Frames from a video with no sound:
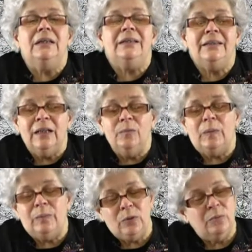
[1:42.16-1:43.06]
Я
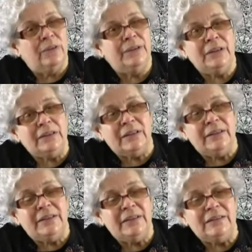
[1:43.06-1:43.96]
попробовала
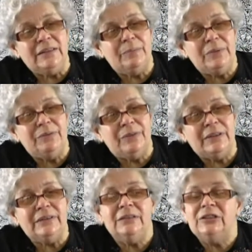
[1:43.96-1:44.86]
несколько рецептов
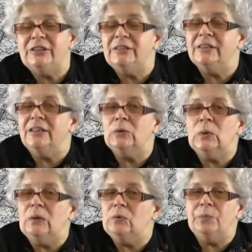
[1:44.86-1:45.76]
разных. Сейчас скажу,
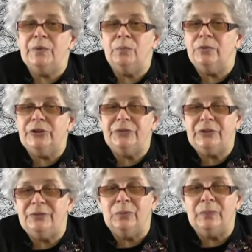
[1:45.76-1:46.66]
какой мне больше
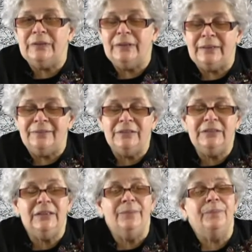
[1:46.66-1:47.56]
всего
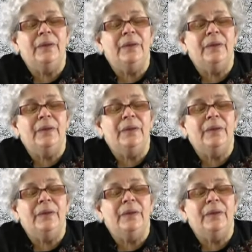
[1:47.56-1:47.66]
понравился.